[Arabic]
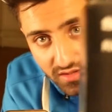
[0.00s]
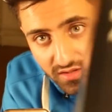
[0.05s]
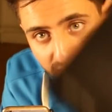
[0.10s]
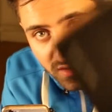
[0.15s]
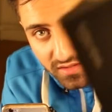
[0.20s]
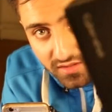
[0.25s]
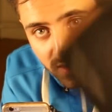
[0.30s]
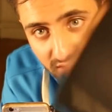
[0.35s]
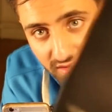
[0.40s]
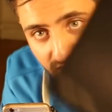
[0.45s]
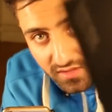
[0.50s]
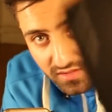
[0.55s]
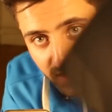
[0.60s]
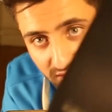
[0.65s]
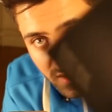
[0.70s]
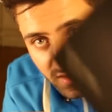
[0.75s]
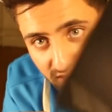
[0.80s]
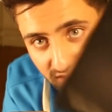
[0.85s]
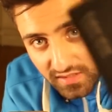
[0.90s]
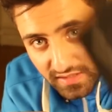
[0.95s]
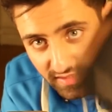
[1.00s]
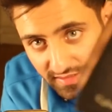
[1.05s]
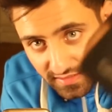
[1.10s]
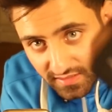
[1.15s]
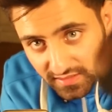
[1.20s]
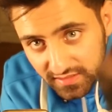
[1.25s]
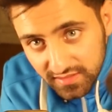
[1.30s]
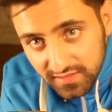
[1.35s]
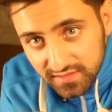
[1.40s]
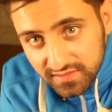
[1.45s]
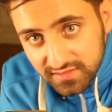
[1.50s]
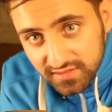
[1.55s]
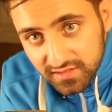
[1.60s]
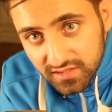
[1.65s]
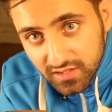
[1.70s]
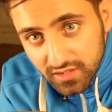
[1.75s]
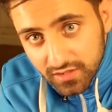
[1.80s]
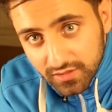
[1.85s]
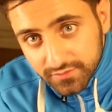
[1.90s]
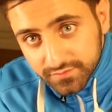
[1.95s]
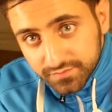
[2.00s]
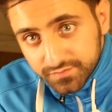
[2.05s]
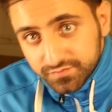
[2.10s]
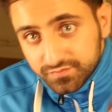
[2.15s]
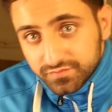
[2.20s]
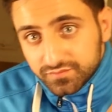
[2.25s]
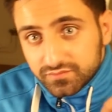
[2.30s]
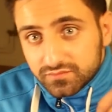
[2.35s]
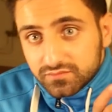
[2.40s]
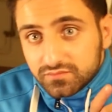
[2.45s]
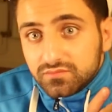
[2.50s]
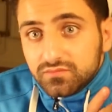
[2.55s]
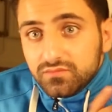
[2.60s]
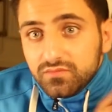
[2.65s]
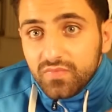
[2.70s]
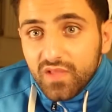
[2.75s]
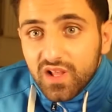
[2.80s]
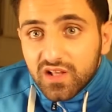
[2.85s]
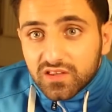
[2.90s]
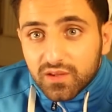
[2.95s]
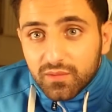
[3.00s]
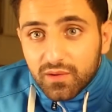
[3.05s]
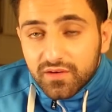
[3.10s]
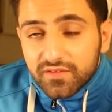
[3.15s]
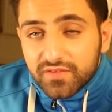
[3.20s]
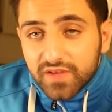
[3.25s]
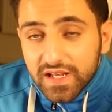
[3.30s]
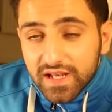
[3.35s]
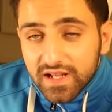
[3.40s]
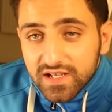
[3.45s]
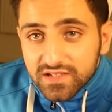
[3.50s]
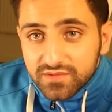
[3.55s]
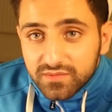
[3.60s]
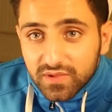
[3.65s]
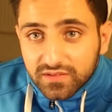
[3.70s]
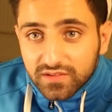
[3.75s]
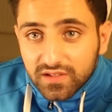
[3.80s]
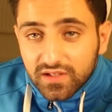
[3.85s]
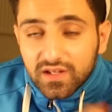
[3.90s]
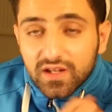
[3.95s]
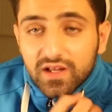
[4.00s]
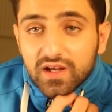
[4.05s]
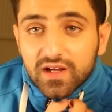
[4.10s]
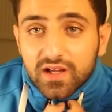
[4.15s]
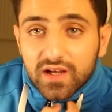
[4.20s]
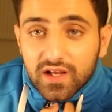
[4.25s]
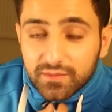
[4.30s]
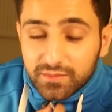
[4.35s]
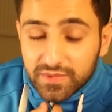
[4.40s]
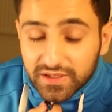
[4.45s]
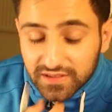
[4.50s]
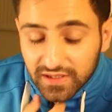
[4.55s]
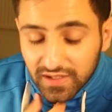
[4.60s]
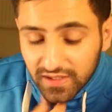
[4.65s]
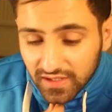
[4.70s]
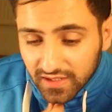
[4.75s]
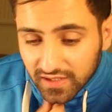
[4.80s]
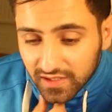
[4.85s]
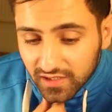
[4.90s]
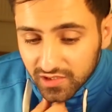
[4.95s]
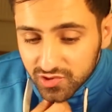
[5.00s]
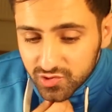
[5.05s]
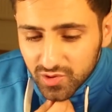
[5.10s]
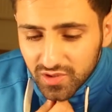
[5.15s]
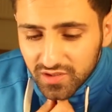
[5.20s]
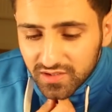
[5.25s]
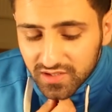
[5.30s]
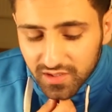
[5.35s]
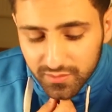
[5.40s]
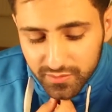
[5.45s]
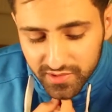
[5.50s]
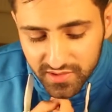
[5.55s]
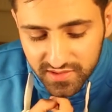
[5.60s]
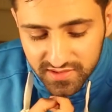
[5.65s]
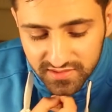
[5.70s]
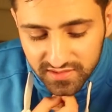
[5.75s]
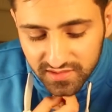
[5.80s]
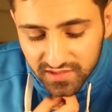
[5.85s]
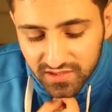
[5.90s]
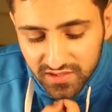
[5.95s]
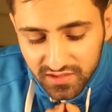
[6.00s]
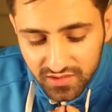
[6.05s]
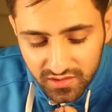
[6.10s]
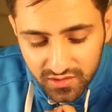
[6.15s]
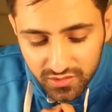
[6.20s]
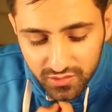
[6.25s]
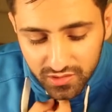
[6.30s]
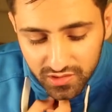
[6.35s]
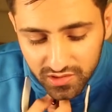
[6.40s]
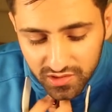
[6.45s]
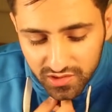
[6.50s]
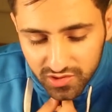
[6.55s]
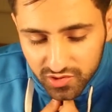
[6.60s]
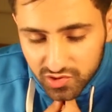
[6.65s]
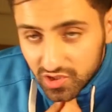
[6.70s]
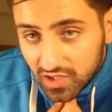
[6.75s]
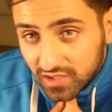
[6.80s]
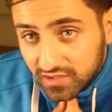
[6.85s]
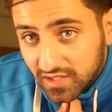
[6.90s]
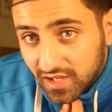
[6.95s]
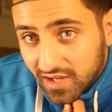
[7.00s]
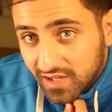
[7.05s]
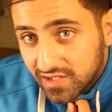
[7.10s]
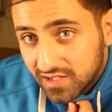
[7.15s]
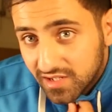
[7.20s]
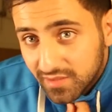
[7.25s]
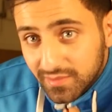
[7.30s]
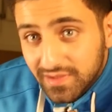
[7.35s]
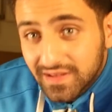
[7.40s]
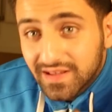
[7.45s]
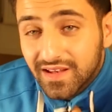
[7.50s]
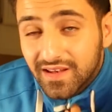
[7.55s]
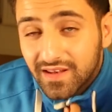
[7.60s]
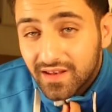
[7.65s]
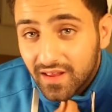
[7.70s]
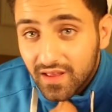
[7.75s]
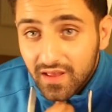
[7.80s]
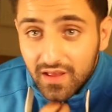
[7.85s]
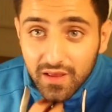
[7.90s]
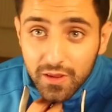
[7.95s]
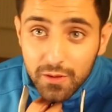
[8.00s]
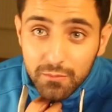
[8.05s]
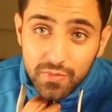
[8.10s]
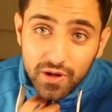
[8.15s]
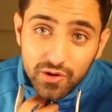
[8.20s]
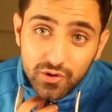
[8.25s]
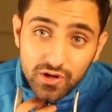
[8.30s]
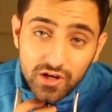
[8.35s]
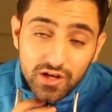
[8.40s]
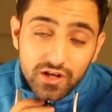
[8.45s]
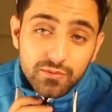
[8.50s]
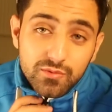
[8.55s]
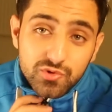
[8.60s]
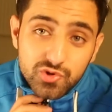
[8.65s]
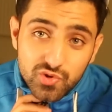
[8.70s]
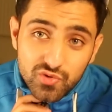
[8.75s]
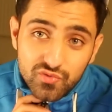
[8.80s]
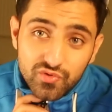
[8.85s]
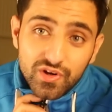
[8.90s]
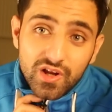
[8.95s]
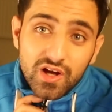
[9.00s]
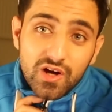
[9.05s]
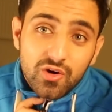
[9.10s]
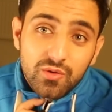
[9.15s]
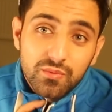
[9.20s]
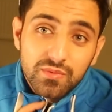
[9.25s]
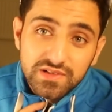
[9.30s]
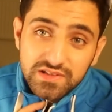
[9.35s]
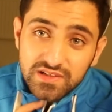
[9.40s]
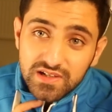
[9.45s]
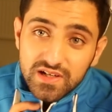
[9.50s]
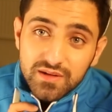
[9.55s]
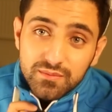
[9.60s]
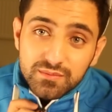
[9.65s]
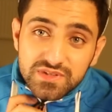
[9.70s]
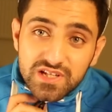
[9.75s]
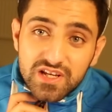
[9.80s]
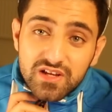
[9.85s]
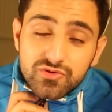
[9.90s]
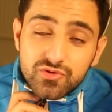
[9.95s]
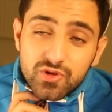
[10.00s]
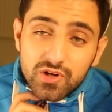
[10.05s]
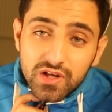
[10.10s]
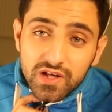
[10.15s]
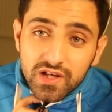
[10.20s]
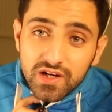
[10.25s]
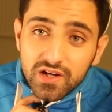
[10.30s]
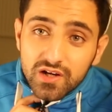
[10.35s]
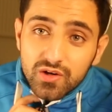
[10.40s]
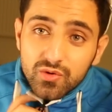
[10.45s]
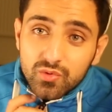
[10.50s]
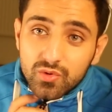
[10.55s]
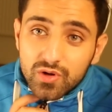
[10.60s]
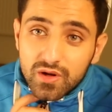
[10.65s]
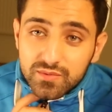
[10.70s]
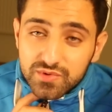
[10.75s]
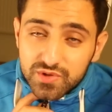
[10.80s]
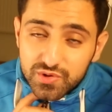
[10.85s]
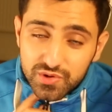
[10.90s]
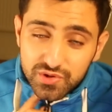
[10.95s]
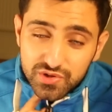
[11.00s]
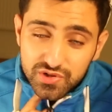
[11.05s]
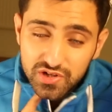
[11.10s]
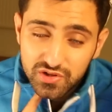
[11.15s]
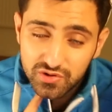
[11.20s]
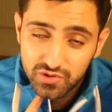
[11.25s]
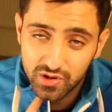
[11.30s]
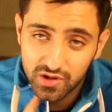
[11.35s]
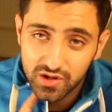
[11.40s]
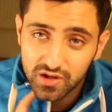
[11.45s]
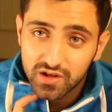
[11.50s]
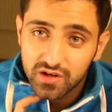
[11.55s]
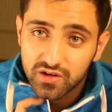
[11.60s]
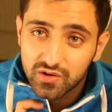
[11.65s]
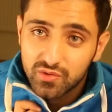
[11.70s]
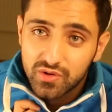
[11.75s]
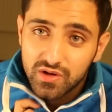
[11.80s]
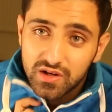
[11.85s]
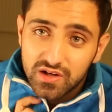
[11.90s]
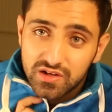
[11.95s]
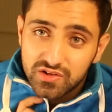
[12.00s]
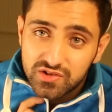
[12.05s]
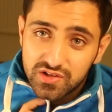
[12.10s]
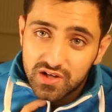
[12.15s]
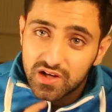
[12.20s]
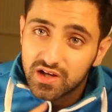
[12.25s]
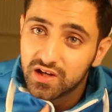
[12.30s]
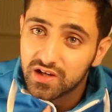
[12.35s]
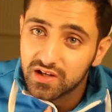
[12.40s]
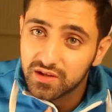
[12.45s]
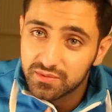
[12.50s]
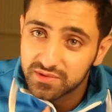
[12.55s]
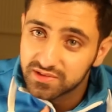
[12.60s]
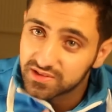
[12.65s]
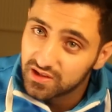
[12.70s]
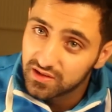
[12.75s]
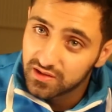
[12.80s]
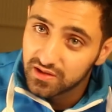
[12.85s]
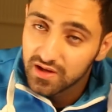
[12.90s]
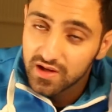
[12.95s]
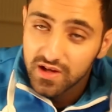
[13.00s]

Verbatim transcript: كثير كثير كثير كثير صغيرة طبعا في ناس بدك تقول لك بدها تقول لك هلا شو هالكاميرا صغيره وهي شغلتها عاديه مثل هدول اللي بنشوفهم حقهم مثلا 50 دولار او 25 دولار او هالاشياء هي مثلا